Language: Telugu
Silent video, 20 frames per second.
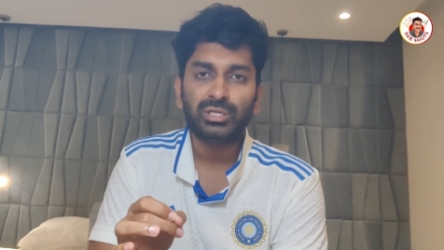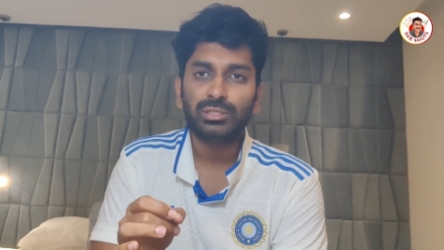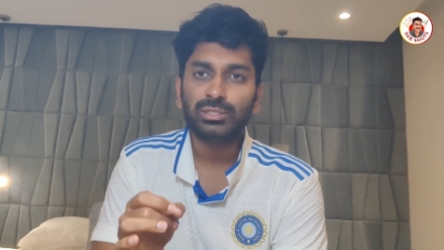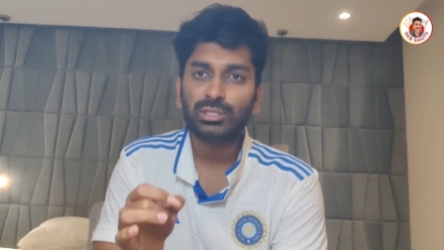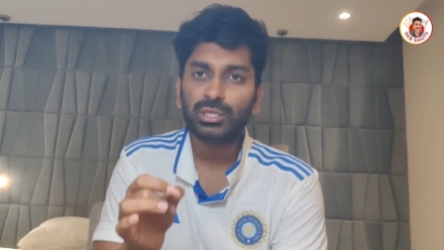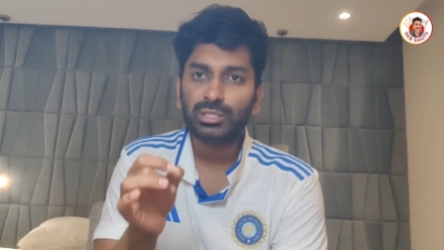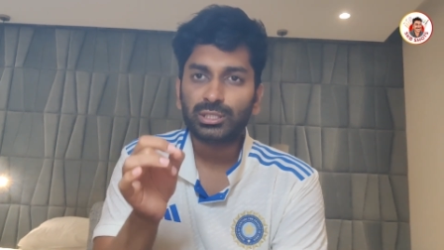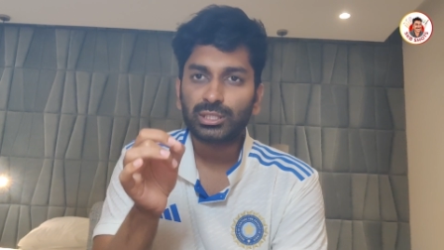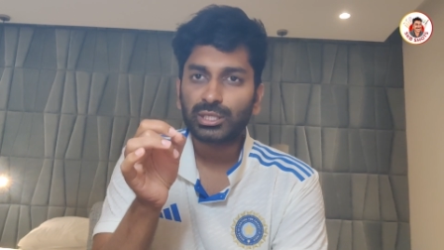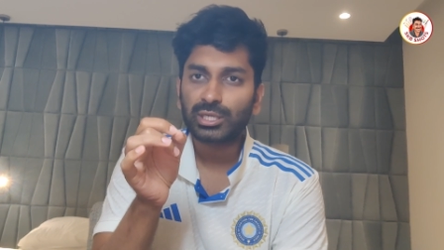
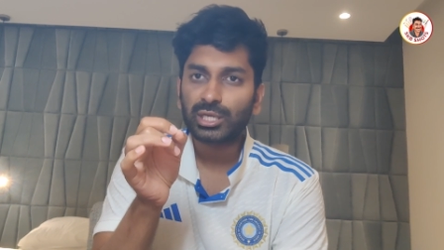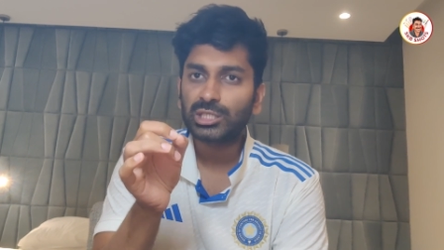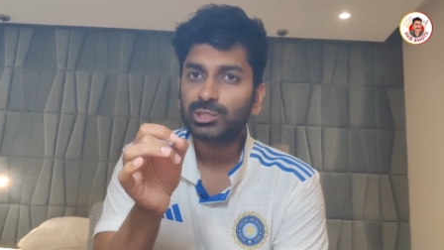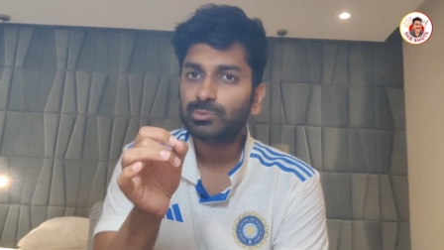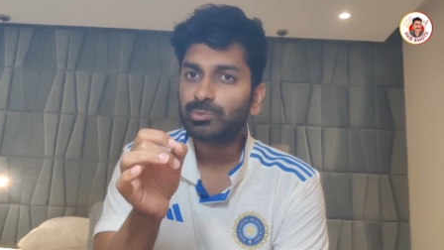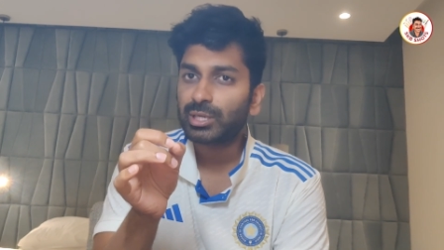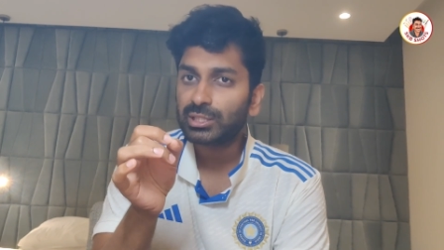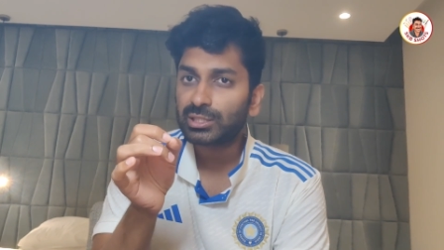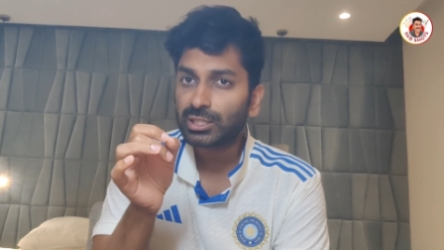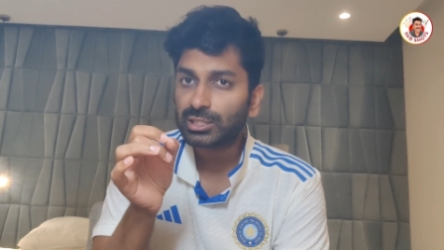విషయం తెలిసి
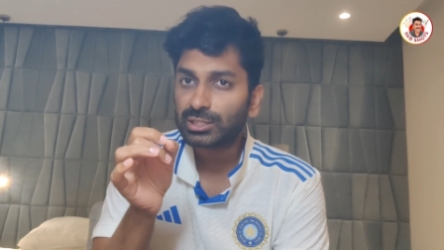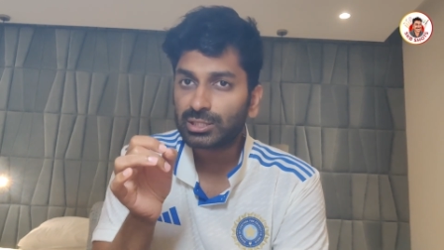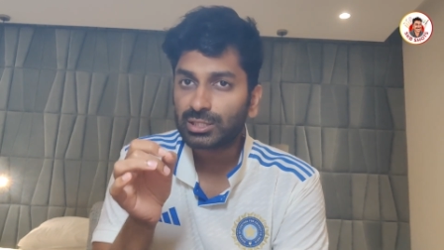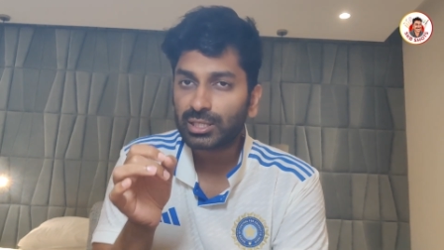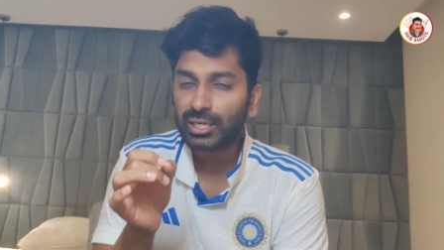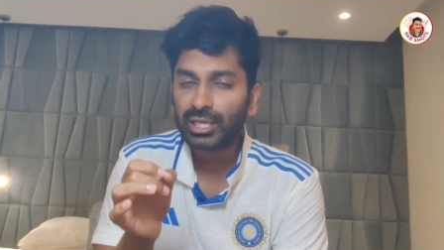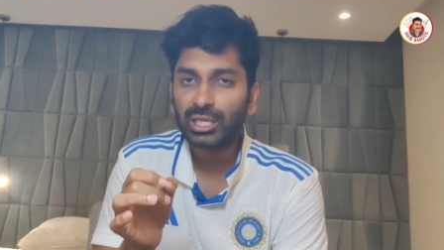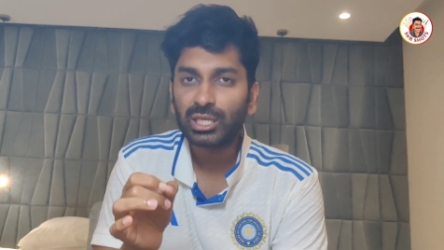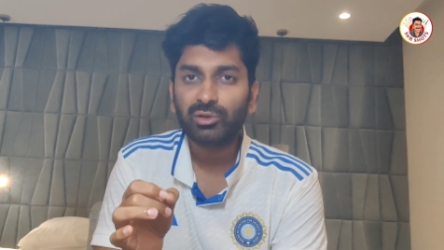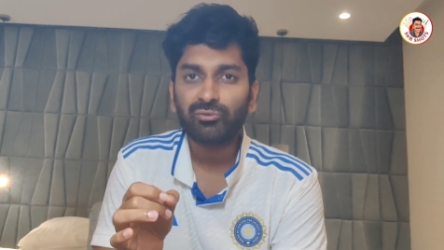కేఎస్ భరత్కి
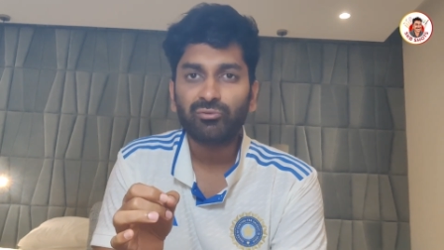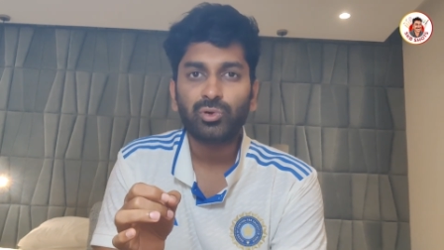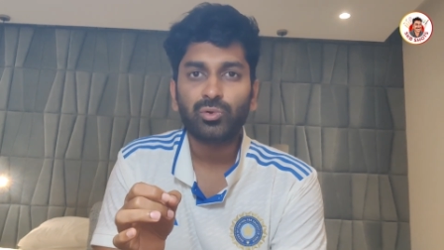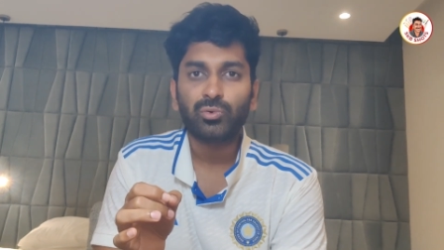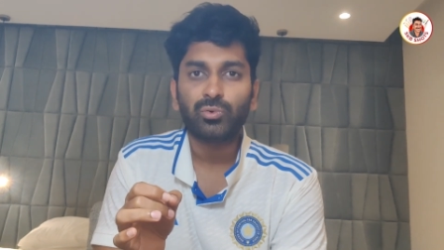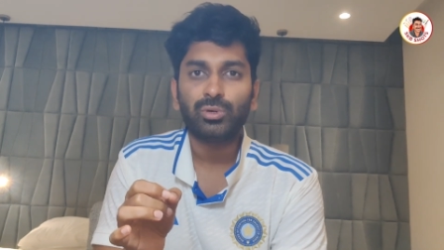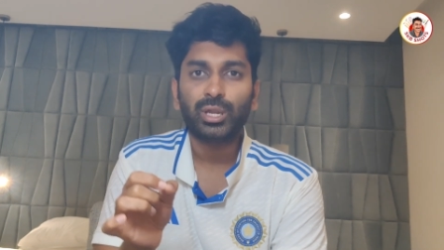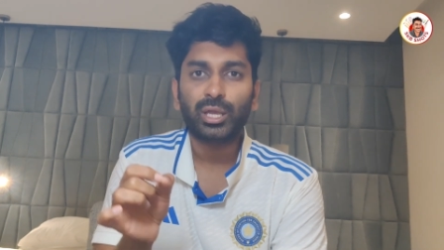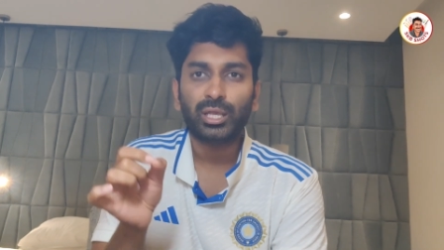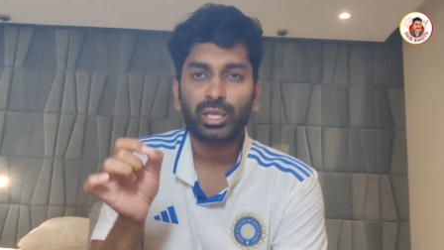స్ట్రైక్
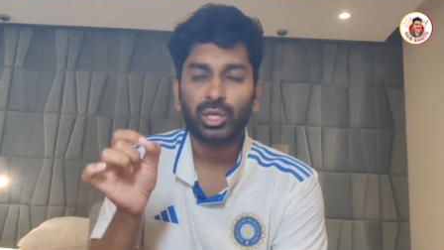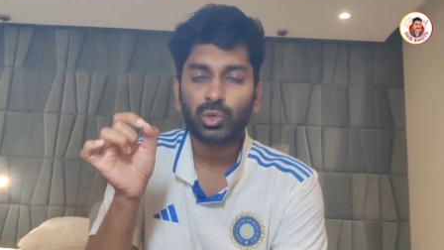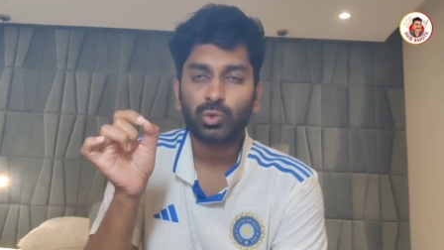ఇవ్వకుండా